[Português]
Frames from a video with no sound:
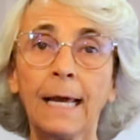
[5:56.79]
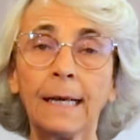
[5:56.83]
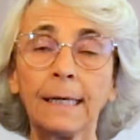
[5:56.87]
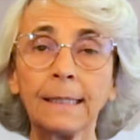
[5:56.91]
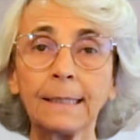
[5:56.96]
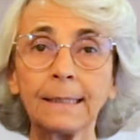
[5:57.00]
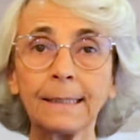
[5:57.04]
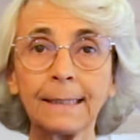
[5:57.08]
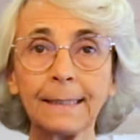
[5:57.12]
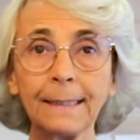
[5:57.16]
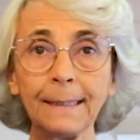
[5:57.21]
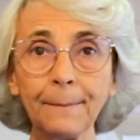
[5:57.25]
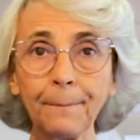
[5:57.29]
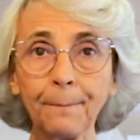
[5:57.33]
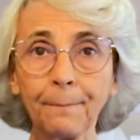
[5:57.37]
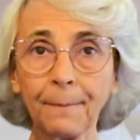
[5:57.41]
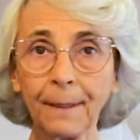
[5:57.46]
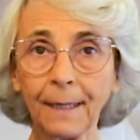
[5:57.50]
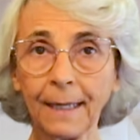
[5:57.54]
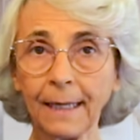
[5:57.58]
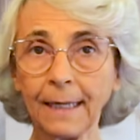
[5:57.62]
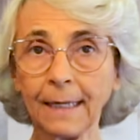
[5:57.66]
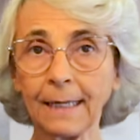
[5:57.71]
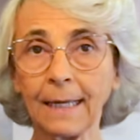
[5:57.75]
Ela
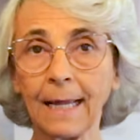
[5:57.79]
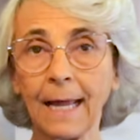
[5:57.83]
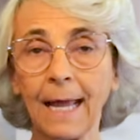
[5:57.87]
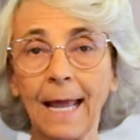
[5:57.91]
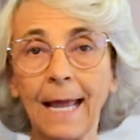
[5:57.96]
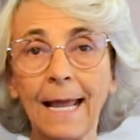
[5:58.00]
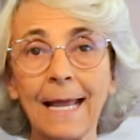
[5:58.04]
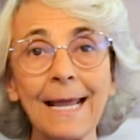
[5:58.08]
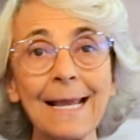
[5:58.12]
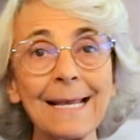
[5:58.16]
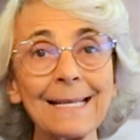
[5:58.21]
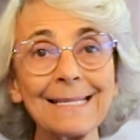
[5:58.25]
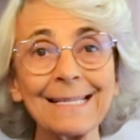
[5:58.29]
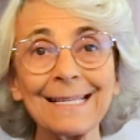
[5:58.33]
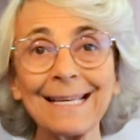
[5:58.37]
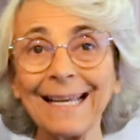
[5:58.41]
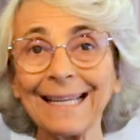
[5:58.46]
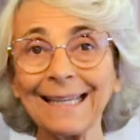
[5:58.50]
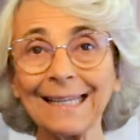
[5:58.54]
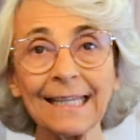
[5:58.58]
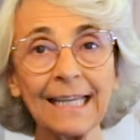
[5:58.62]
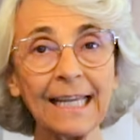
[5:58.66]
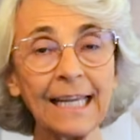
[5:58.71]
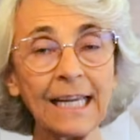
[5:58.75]
também é
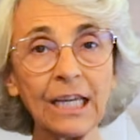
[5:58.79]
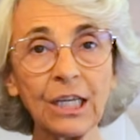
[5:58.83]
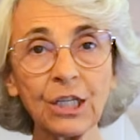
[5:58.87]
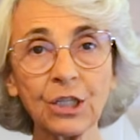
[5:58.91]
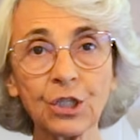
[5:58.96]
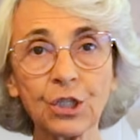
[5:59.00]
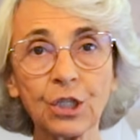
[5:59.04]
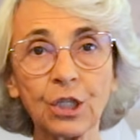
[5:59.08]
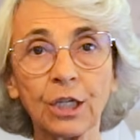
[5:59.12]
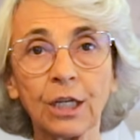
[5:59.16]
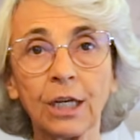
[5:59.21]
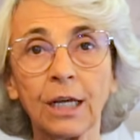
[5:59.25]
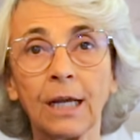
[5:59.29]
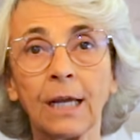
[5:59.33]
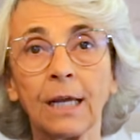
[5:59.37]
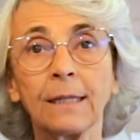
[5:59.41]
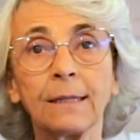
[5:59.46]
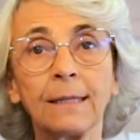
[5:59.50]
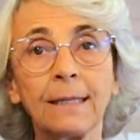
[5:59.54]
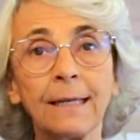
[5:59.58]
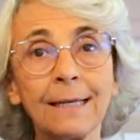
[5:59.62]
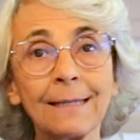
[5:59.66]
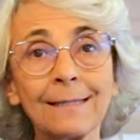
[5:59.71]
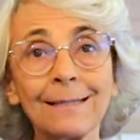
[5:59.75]
excelente
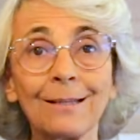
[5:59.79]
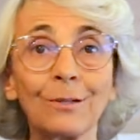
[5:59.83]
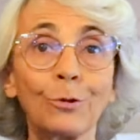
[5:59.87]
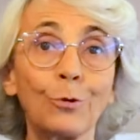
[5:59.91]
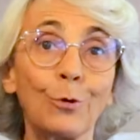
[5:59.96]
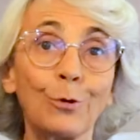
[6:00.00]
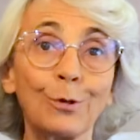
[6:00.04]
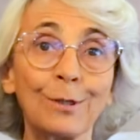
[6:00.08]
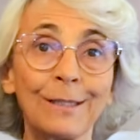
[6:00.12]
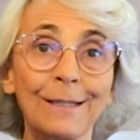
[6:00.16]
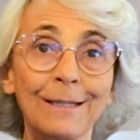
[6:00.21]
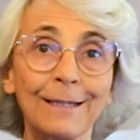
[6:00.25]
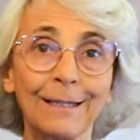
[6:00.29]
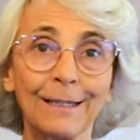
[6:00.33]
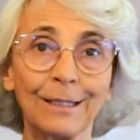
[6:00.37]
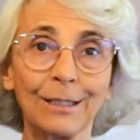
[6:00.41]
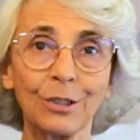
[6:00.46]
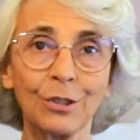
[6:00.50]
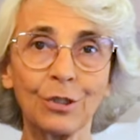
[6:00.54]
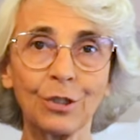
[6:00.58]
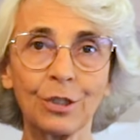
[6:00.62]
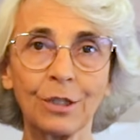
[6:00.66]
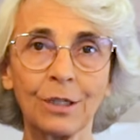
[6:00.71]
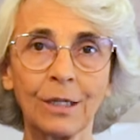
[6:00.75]

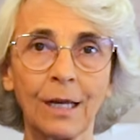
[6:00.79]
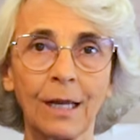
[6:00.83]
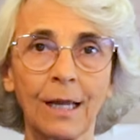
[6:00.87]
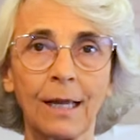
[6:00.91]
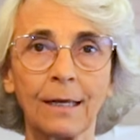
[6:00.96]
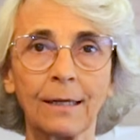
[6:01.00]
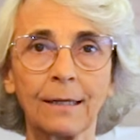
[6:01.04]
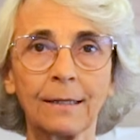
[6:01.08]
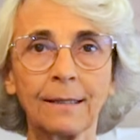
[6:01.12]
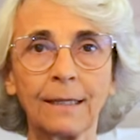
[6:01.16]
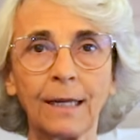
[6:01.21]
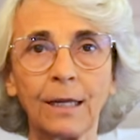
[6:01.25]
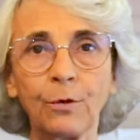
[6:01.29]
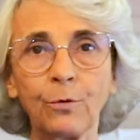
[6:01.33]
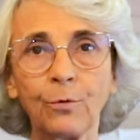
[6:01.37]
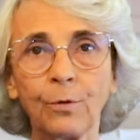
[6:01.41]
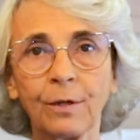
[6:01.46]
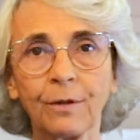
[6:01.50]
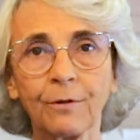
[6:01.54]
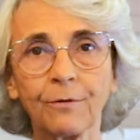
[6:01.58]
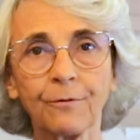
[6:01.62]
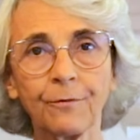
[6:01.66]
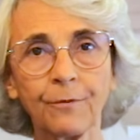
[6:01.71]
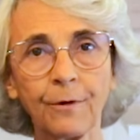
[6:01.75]
desintoxicante. Ela tem
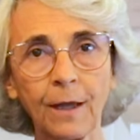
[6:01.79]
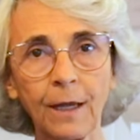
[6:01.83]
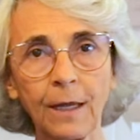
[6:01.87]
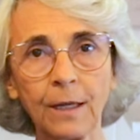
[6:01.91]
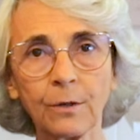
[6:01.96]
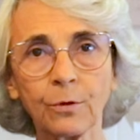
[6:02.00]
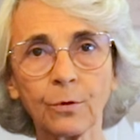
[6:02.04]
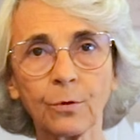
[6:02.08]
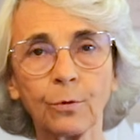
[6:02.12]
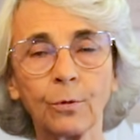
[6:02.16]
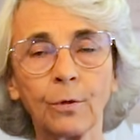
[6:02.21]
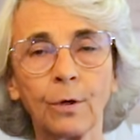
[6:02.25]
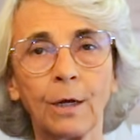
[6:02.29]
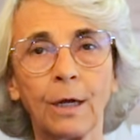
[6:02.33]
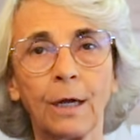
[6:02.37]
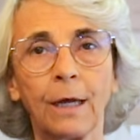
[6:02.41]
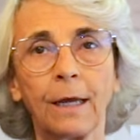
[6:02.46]
um efeito,